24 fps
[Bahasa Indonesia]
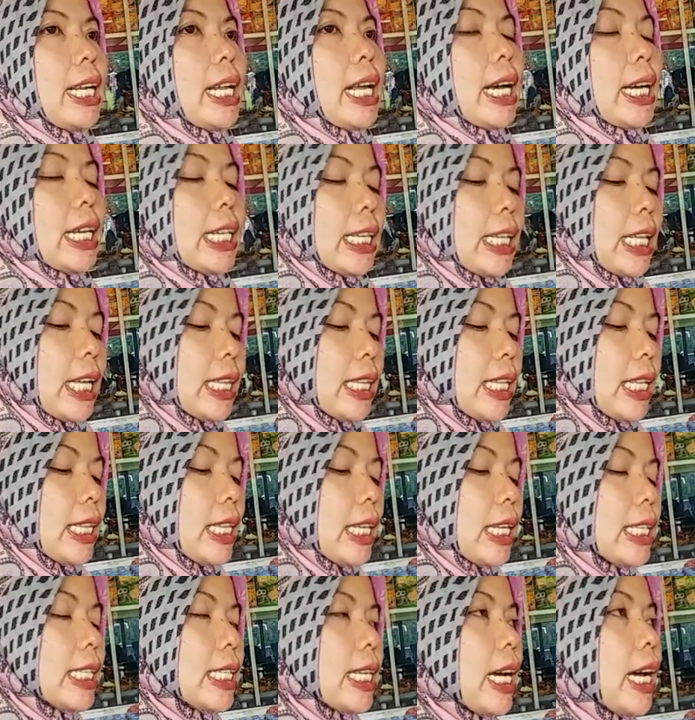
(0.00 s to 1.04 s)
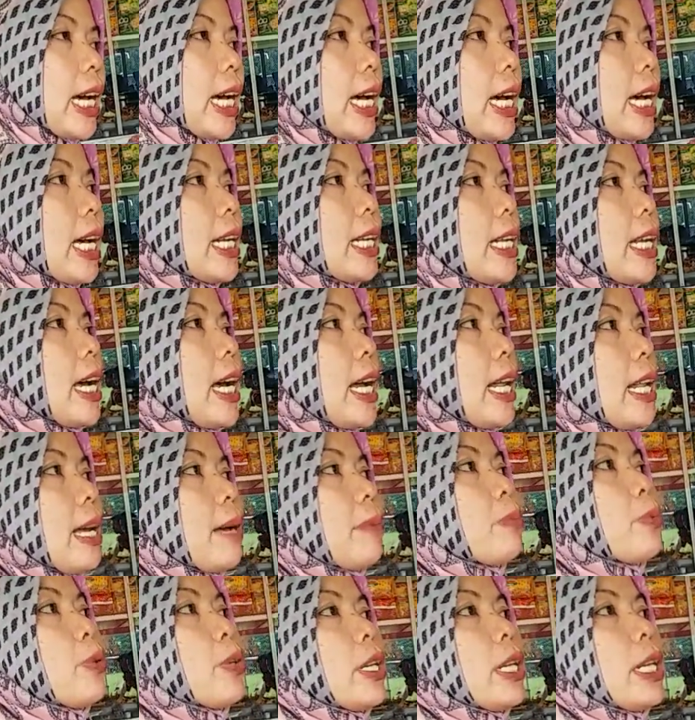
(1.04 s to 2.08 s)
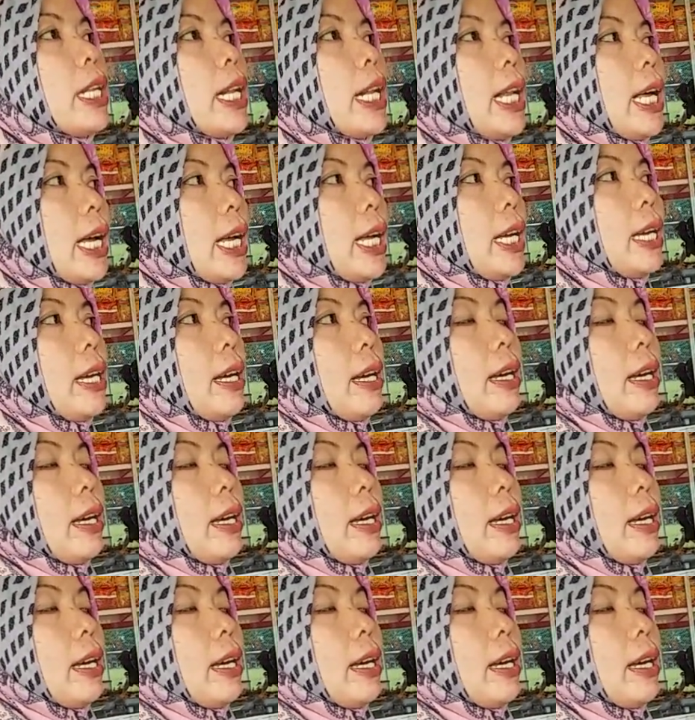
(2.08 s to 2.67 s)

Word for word: Nah, kita teteskan ya alhamdulillah